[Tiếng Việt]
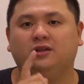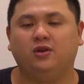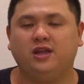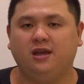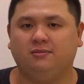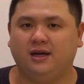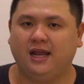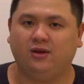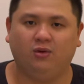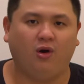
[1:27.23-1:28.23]
Tuy nhiên mới
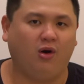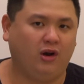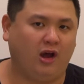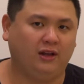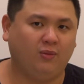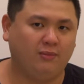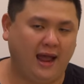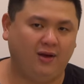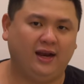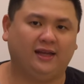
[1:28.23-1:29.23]
đây Google họ thông
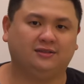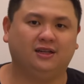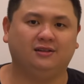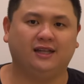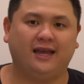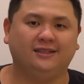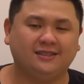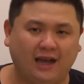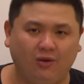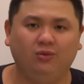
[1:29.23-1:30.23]
báo rằng từ tháng
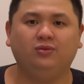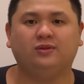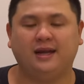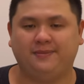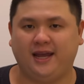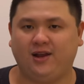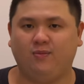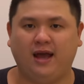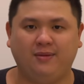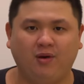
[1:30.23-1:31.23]
6 năm
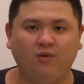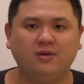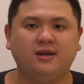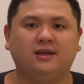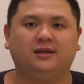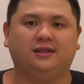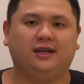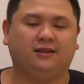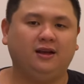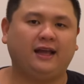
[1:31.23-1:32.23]
2021
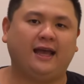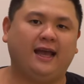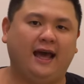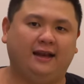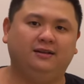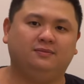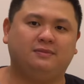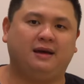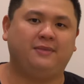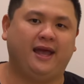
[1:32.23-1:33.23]
thì tất cả các ảnh
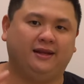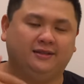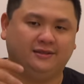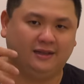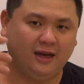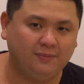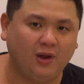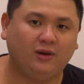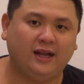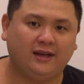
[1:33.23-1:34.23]
mà bạn
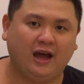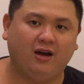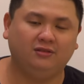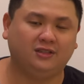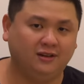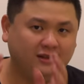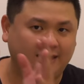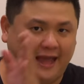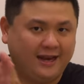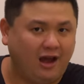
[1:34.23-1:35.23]
upload lên đó từ
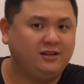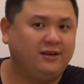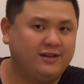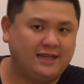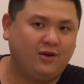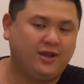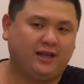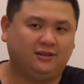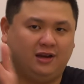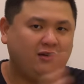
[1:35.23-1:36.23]
ngày đó trở về sau nha,
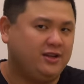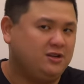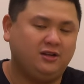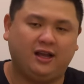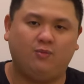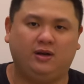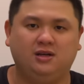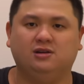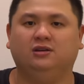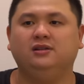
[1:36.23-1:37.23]
từ đó về trước thì không ảnh
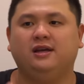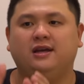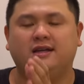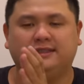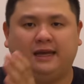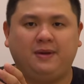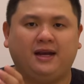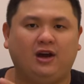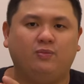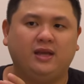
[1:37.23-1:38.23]
hưởng sẽ
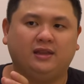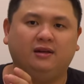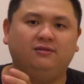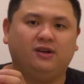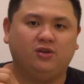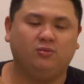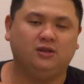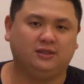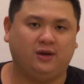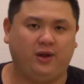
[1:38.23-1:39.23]
bắt đầu bị tính vào dung
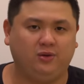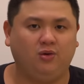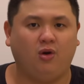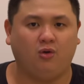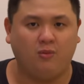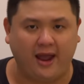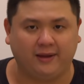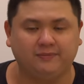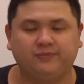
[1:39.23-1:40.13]
lượng tài khoản Google của bạn.